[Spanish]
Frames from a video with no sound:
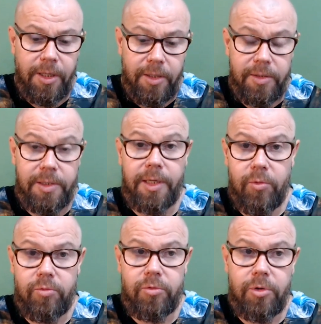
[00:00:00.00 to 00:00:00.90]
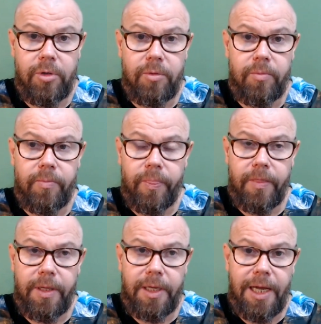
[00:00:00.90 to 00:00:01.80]
Segundo,
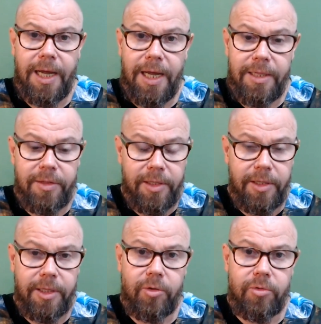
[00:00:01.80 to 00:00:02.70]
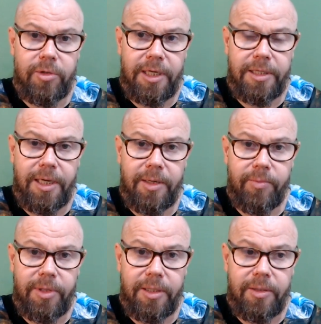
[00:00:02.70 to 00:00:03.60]
antes de
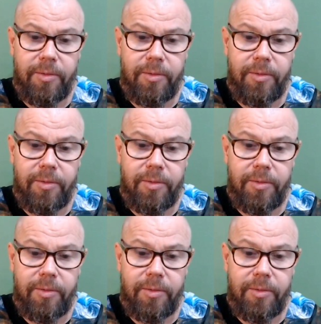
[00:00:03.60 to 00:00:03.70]
contactarme,